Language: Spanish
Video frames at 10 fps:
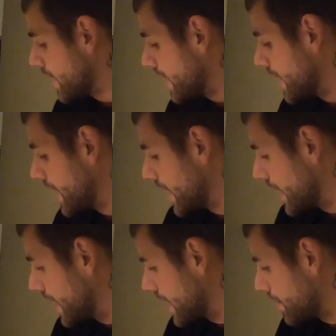
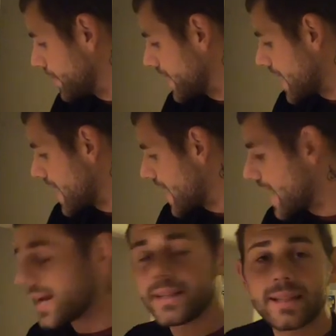eh,
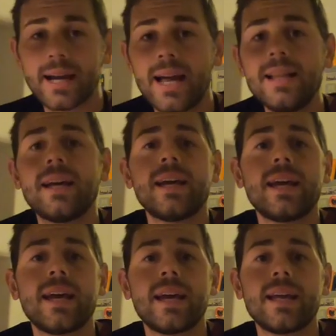avena integral
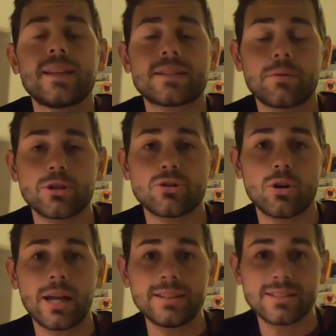de, sabor de
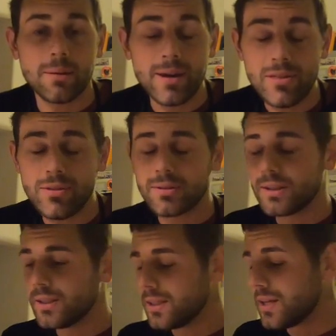chocolate esta vez
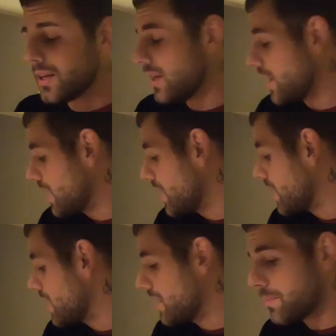
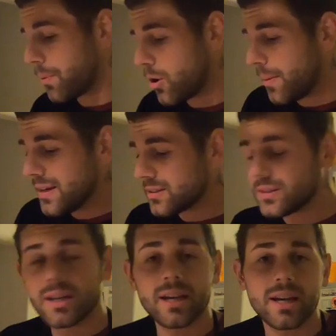y poco más,
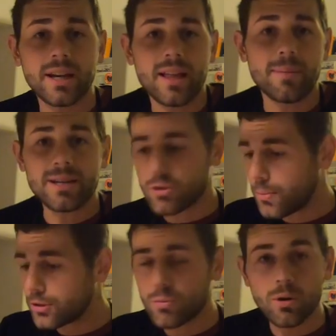eh, y nada más,
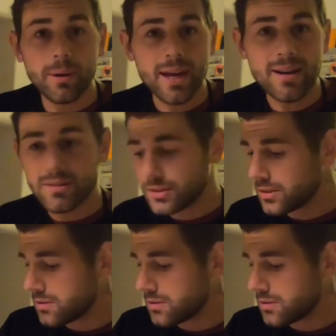lo bato muy bien,